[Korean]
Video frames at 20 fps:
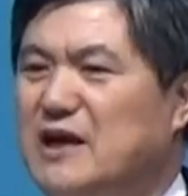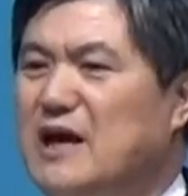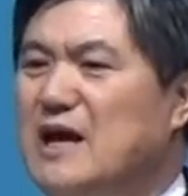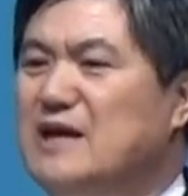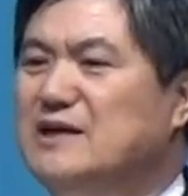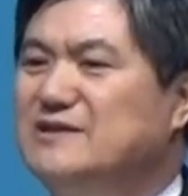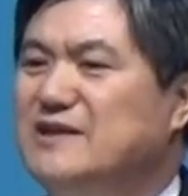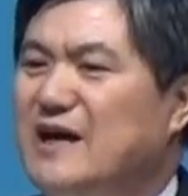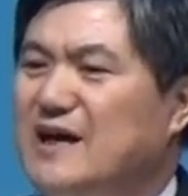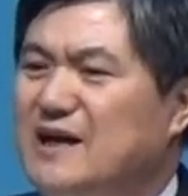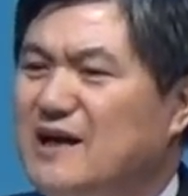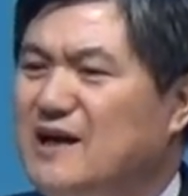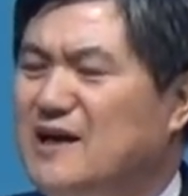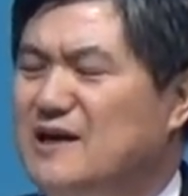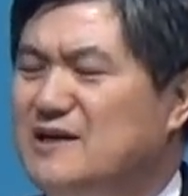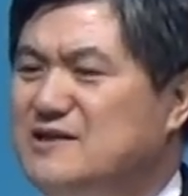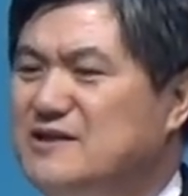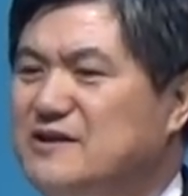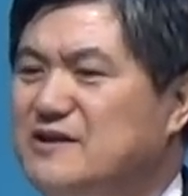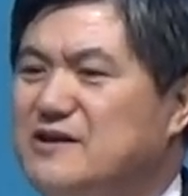
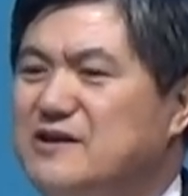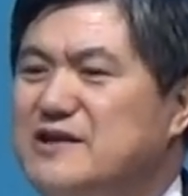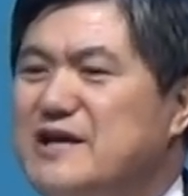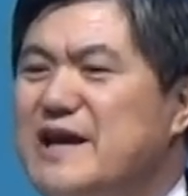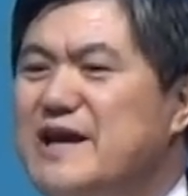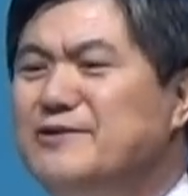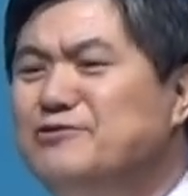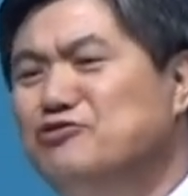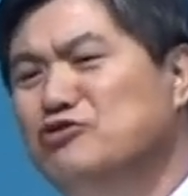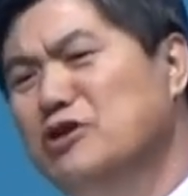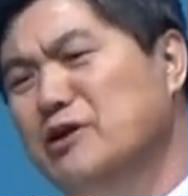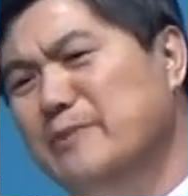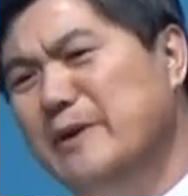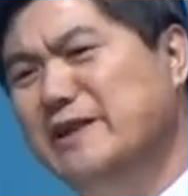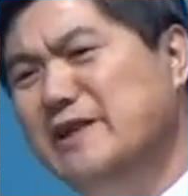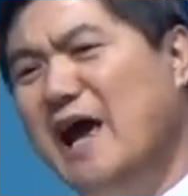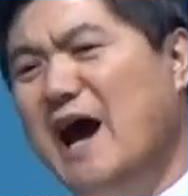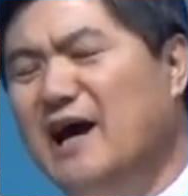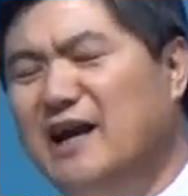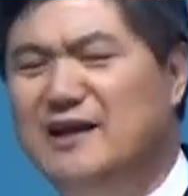살아나신 그 예수님이 내
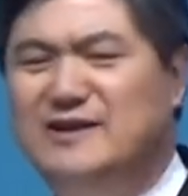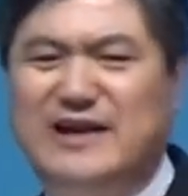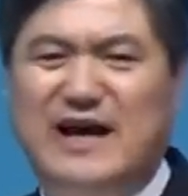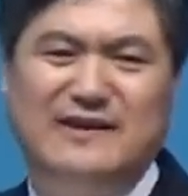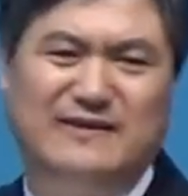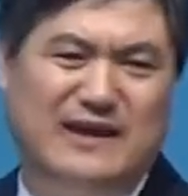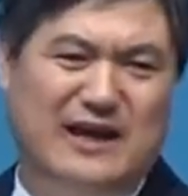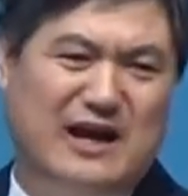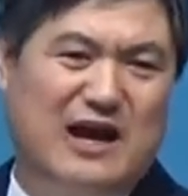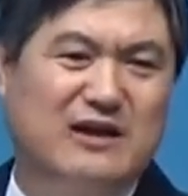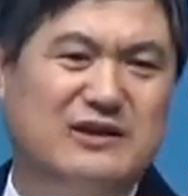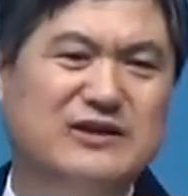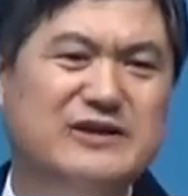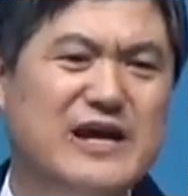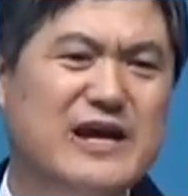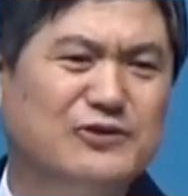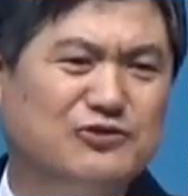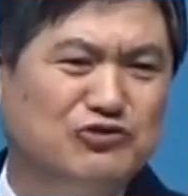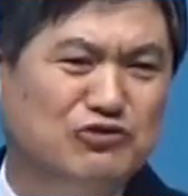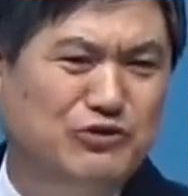안에 산다 이게 그
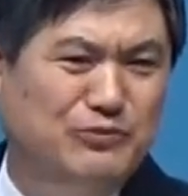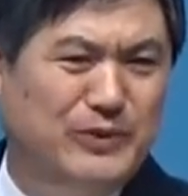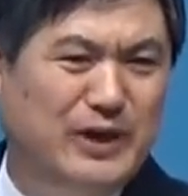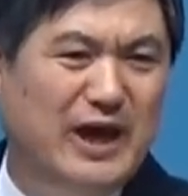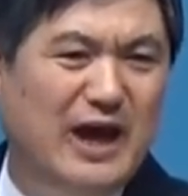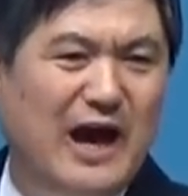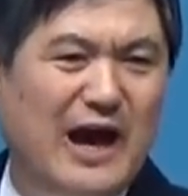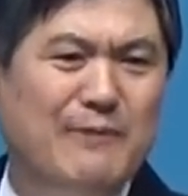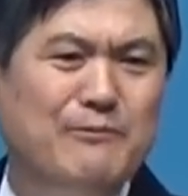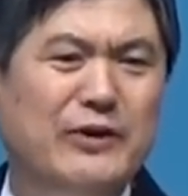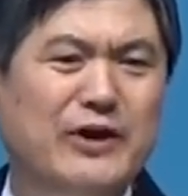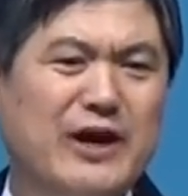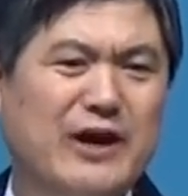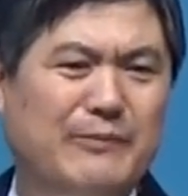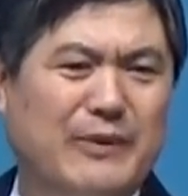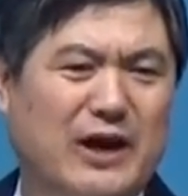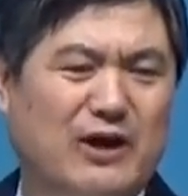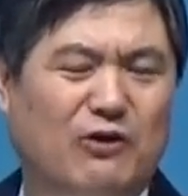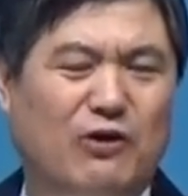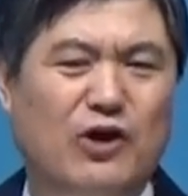예수님이 한번
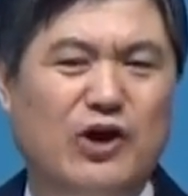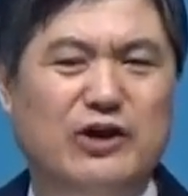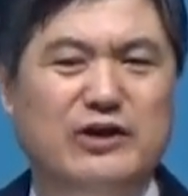해봐요